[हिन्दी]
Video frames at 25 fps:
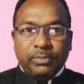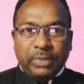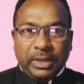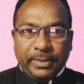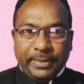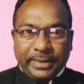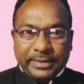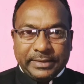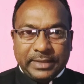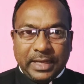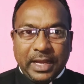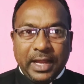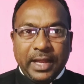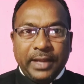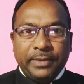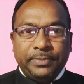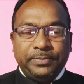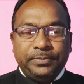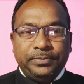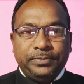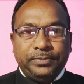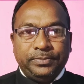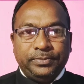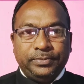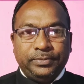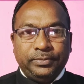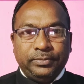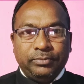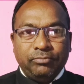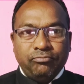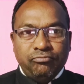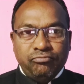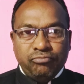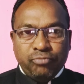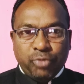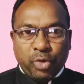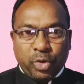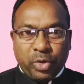बाबा साहेब
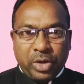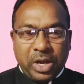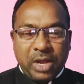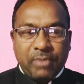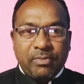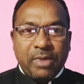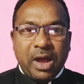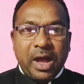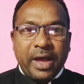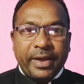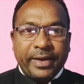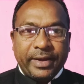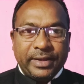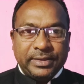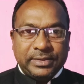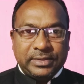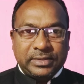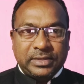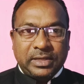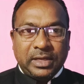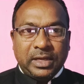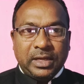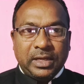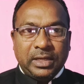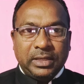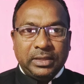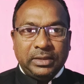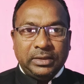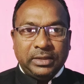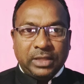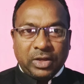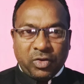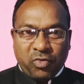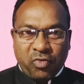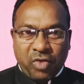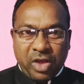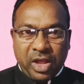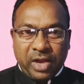बुरुड़ा महाराज का
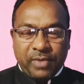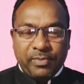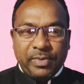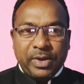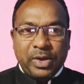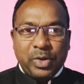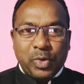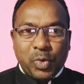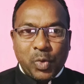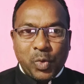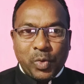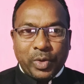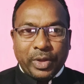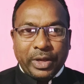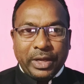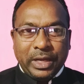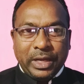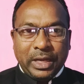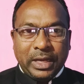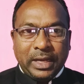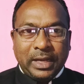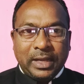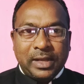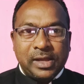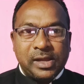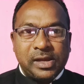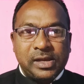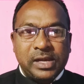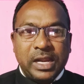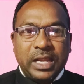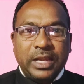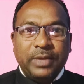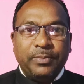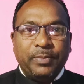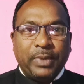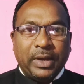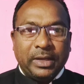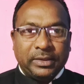दरबार में नौकरी कर
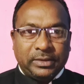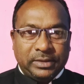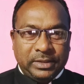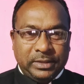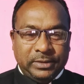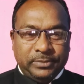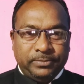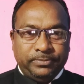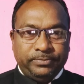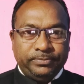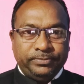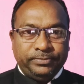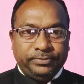नहीं पाते